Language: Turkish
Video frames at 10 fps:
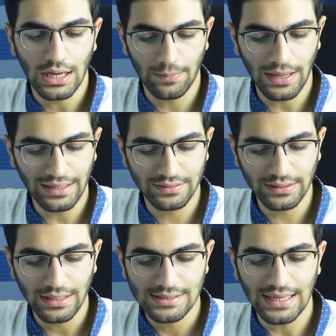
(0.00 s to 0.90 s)
Ama
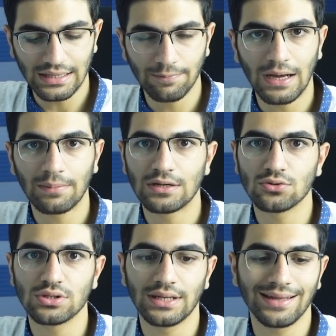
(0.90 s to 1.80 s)
artık sadece
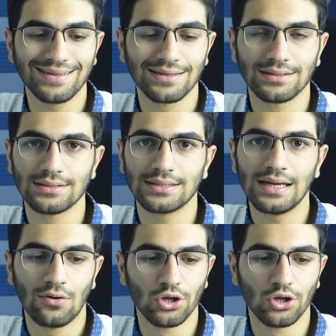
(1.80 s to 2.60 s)
parmağınızı üzerine getirdiğinizde